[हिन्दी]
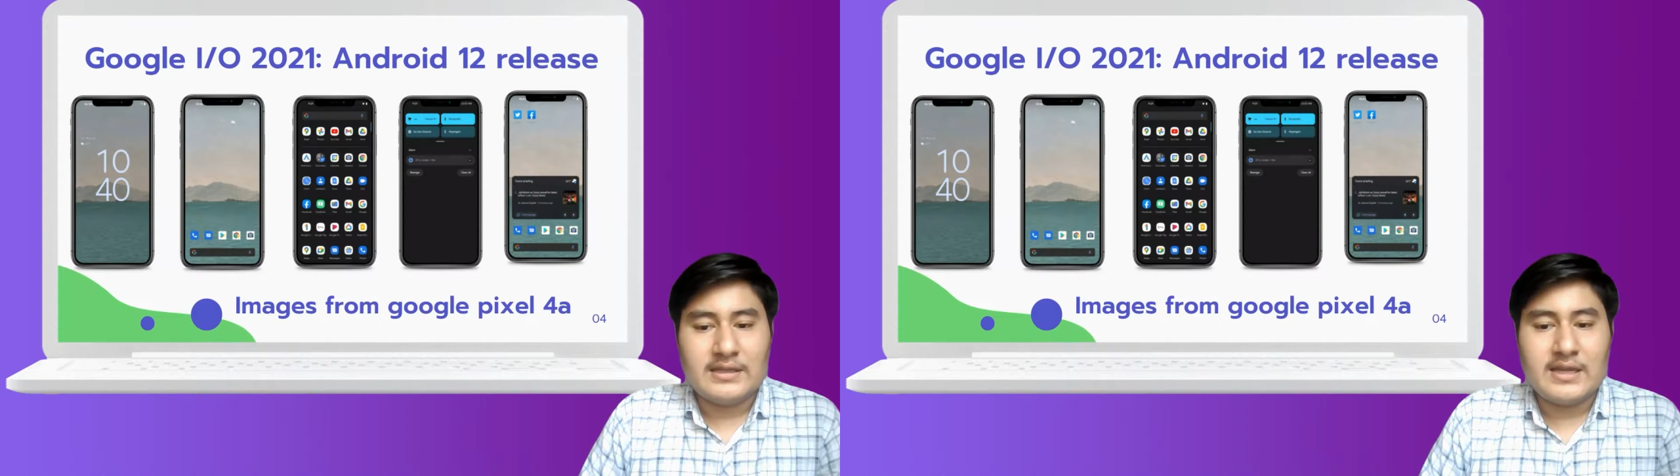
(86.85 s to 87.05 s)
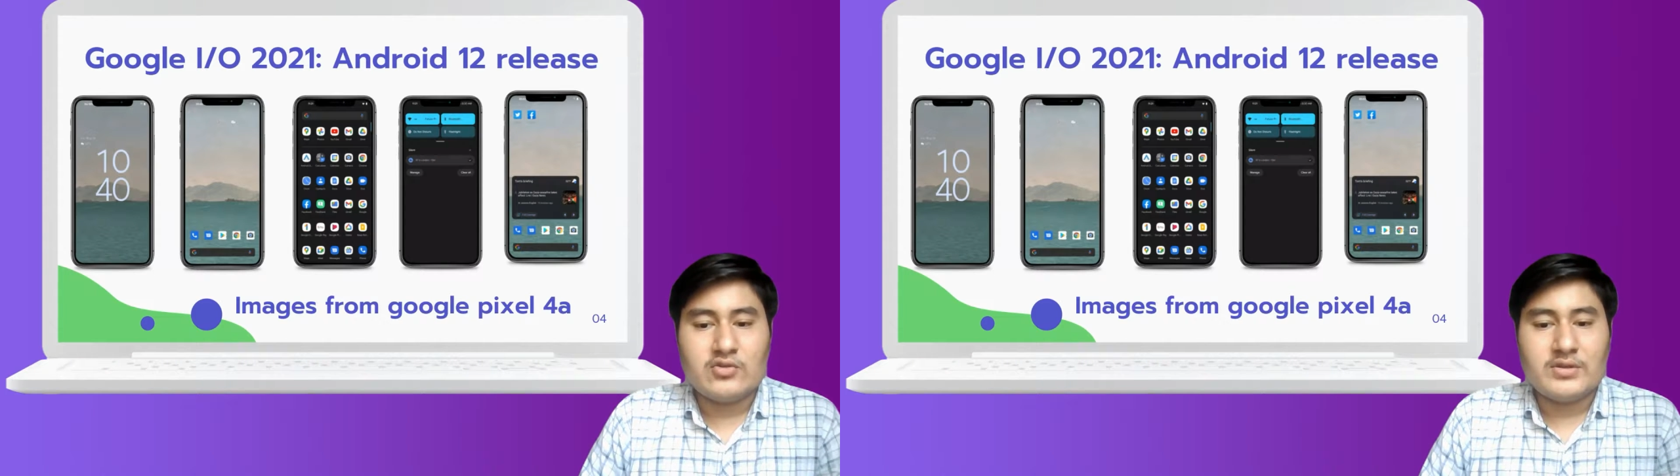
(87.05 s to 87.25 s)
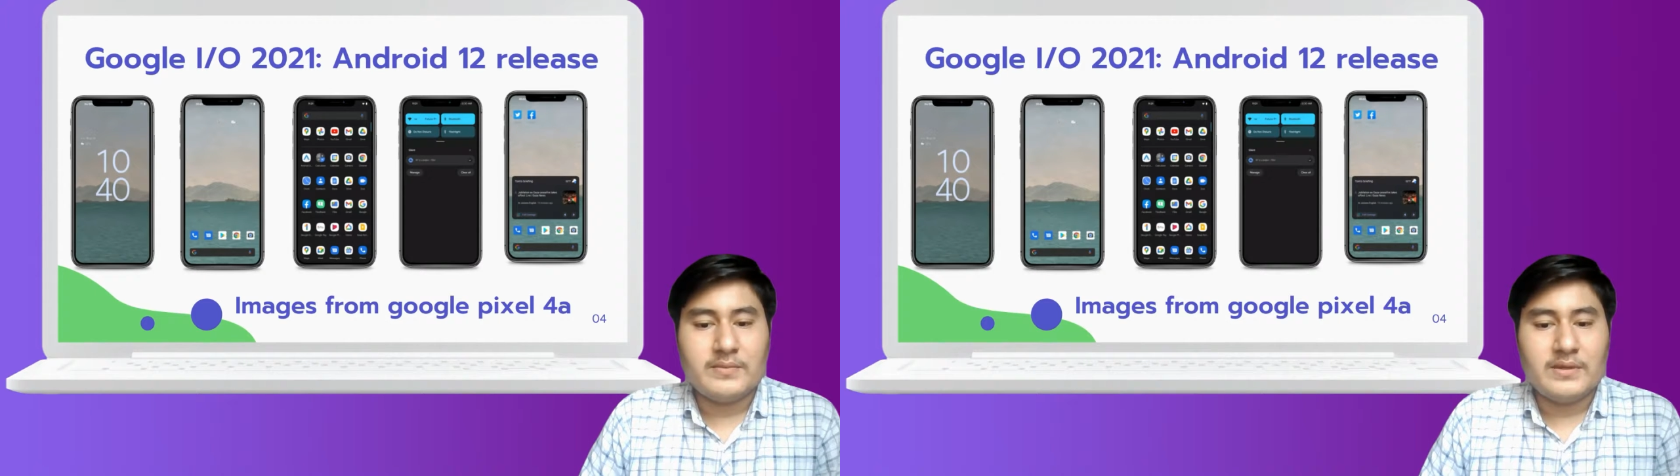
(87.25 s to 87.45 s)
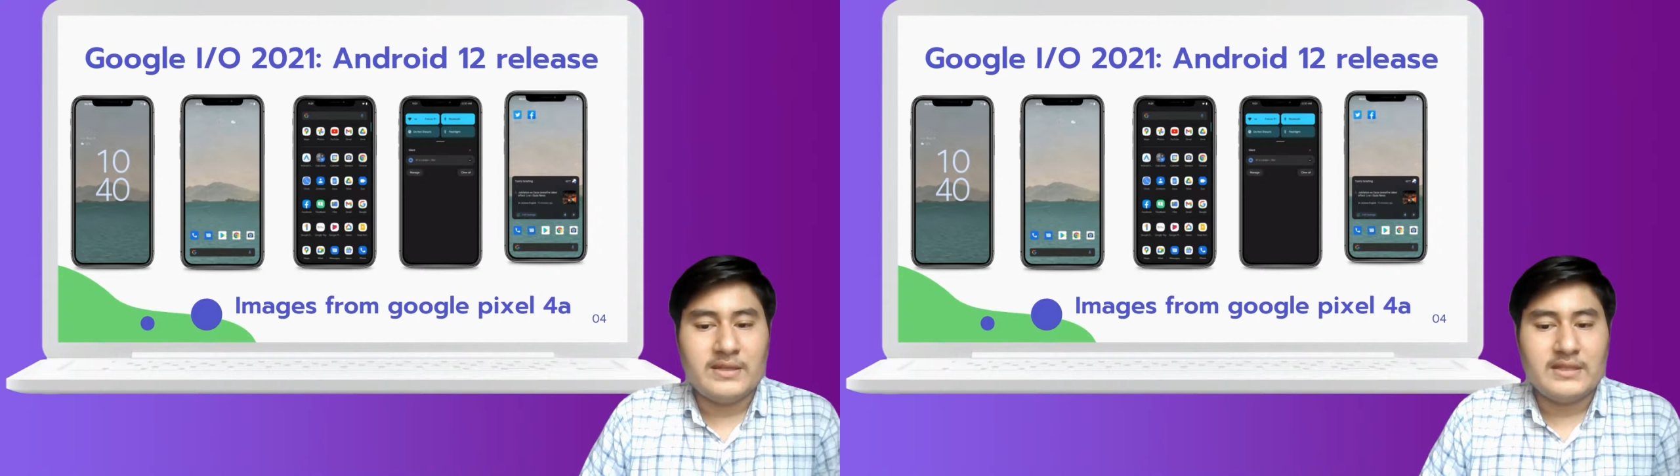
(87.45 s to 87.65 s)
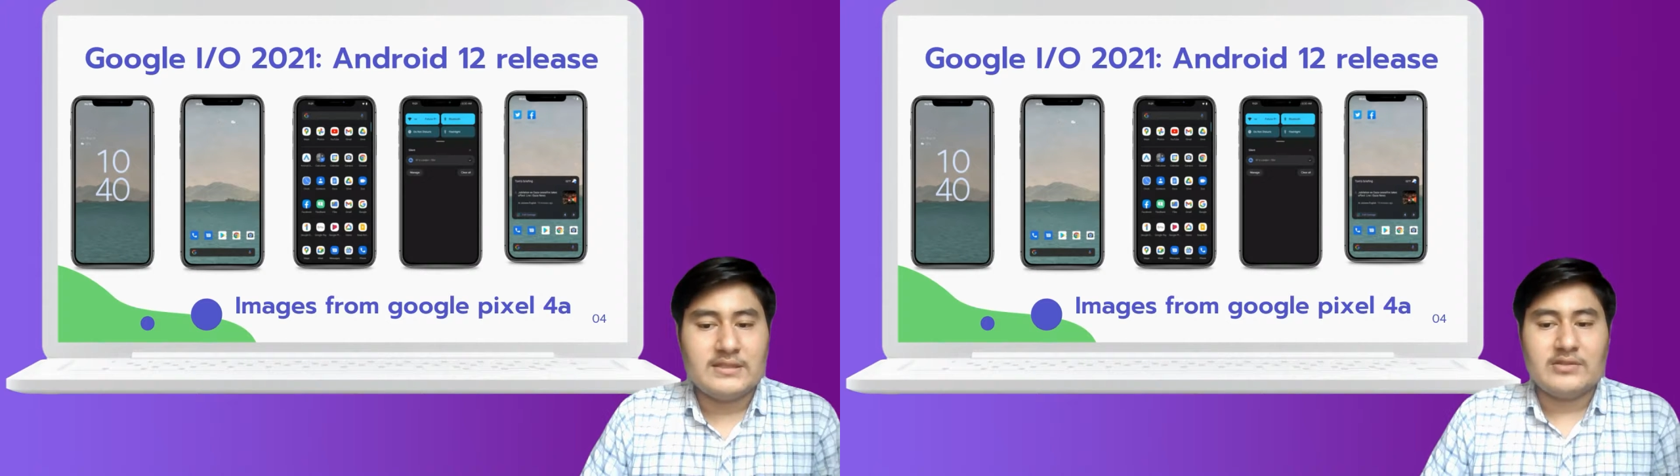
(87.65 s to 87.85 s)
ये जो
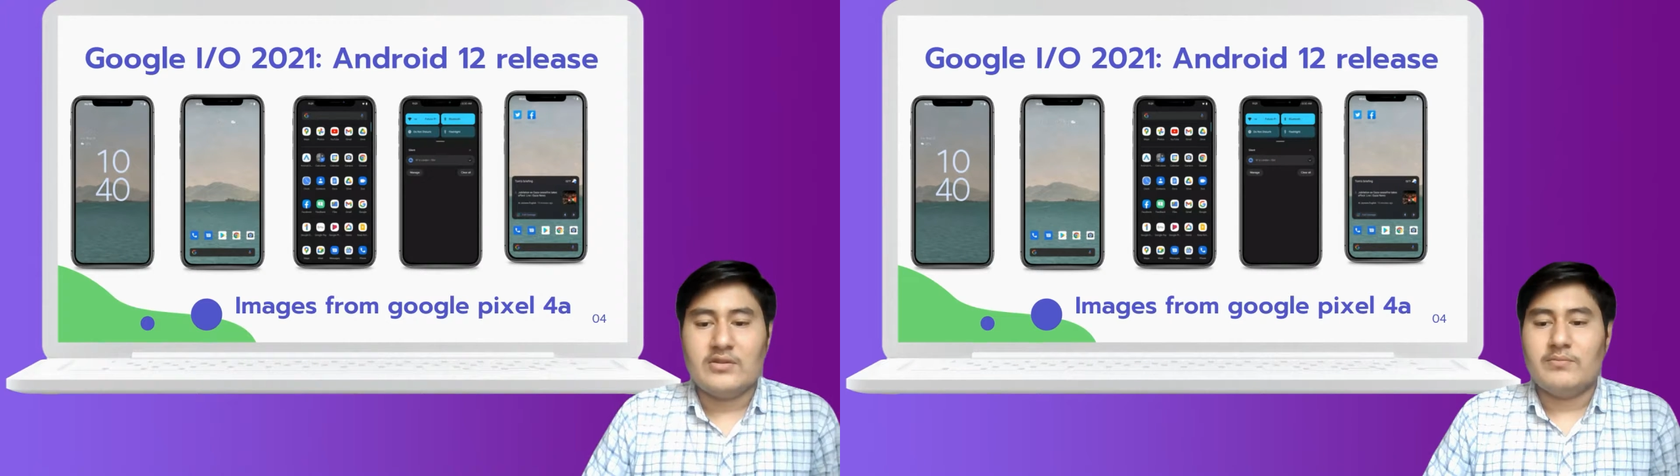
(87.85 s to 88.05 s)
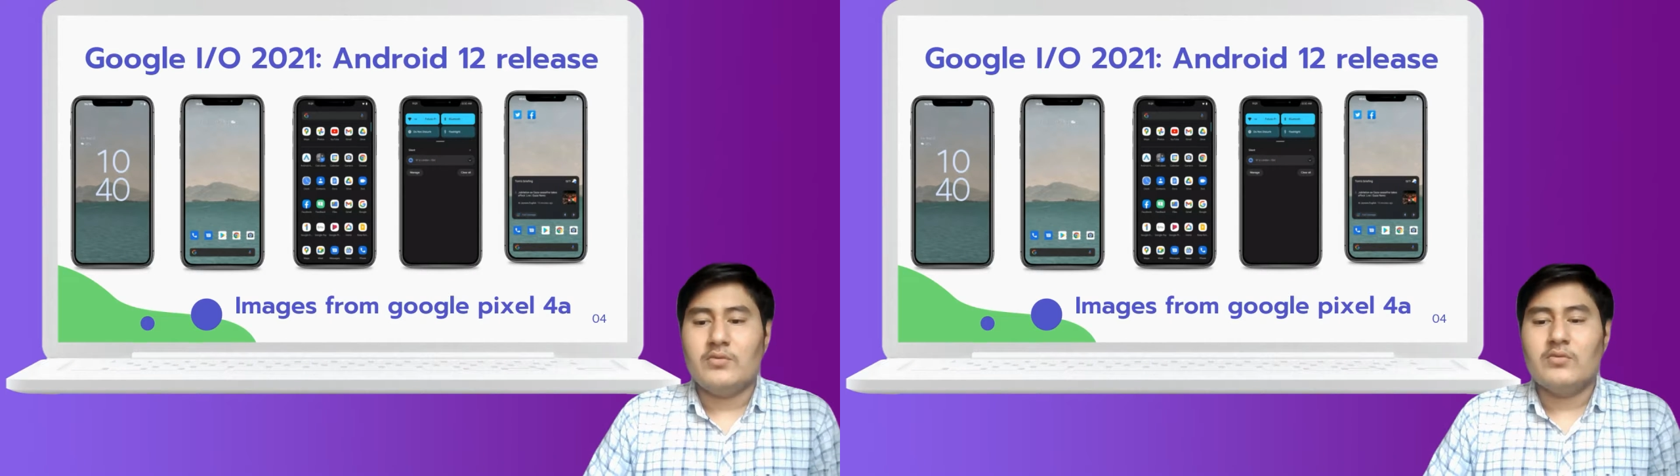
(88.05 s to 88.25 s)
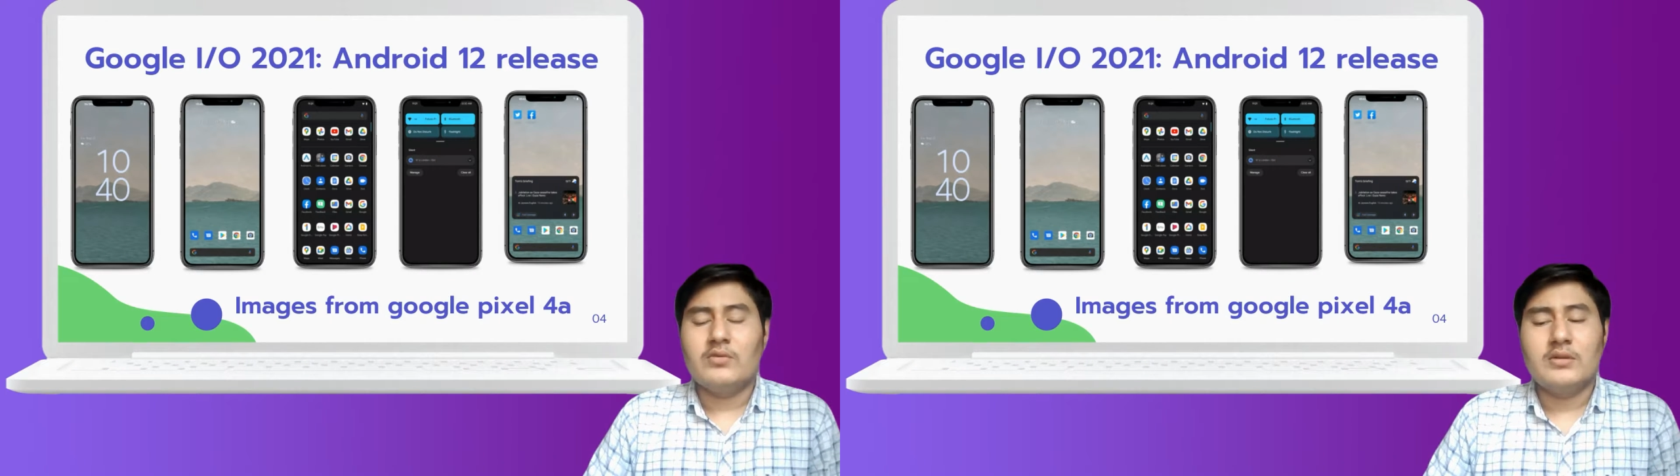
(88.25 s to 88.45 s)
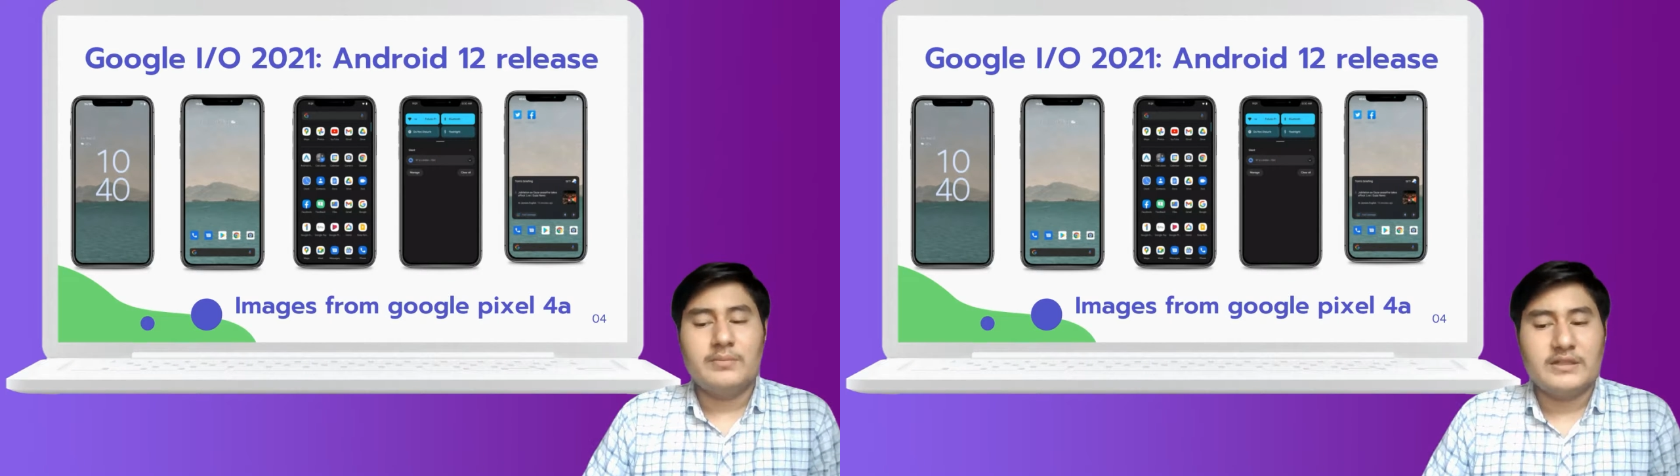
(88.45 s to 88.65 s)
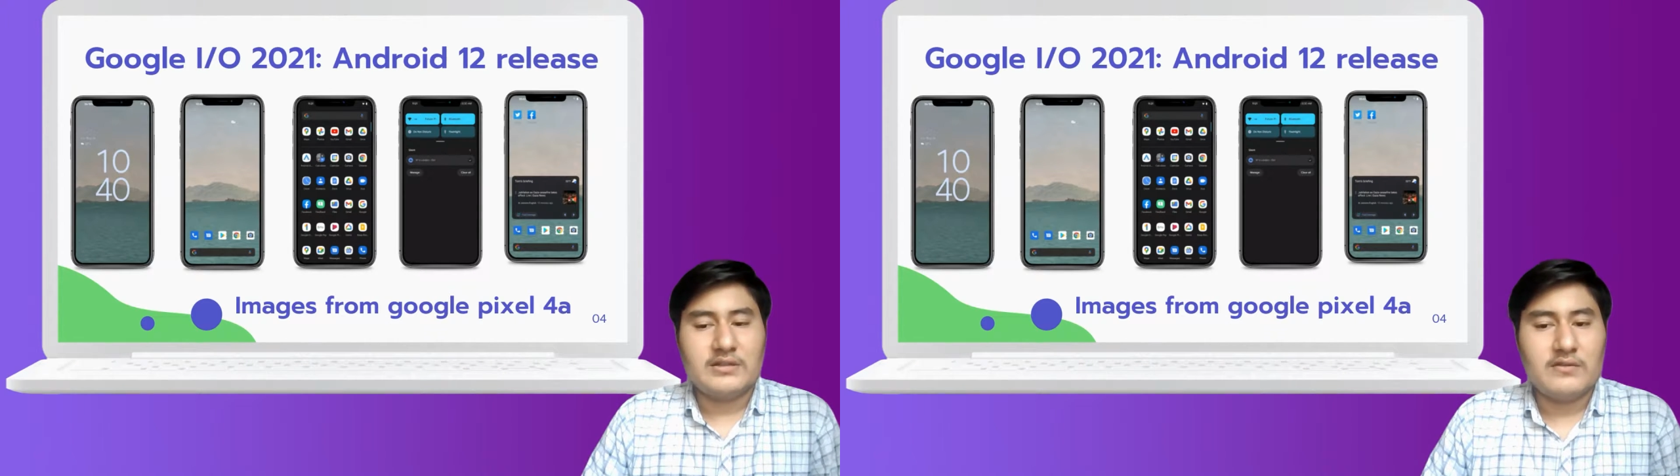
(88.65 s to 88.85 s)
इमेज है गूगल
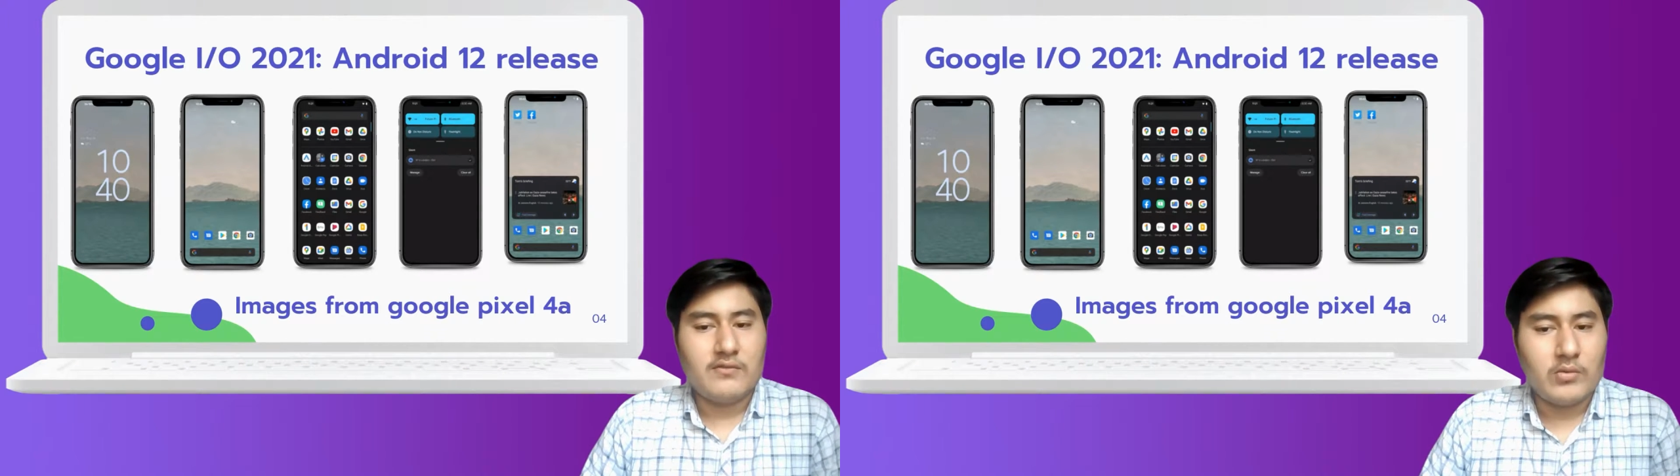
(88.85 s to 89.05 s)
पिक्सल